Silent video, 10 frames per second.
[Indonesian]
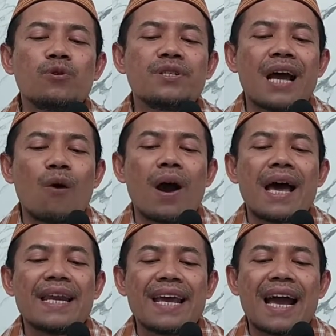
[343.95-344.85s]

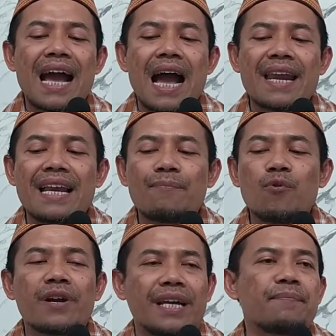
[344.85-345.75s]
zawaliha anil
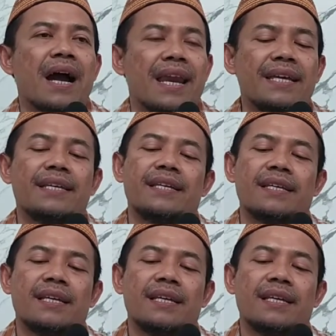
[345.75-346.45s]
mun'im alaihi.